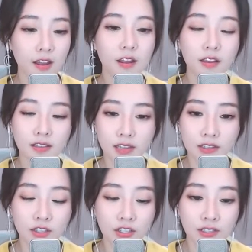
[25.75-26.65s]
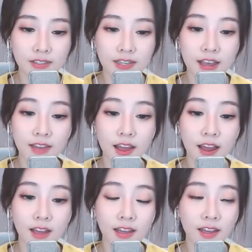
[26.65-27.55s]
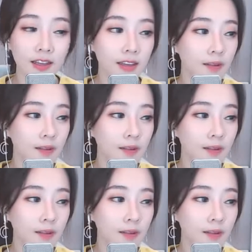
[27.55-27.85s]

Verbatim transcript: 曾经在哪里？